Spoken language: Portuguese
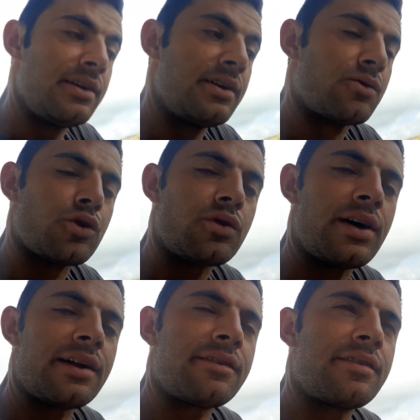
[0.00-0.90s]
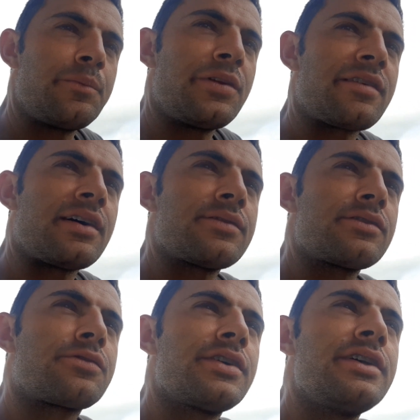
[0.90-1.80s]
E do outro lado você pisava
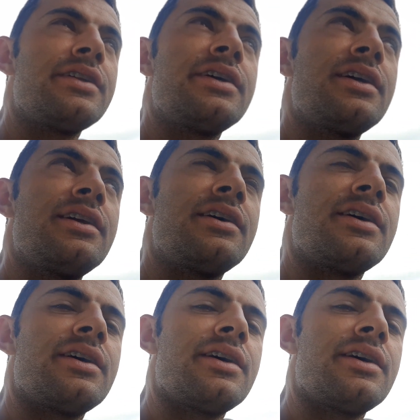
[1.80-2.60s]
no freio nele,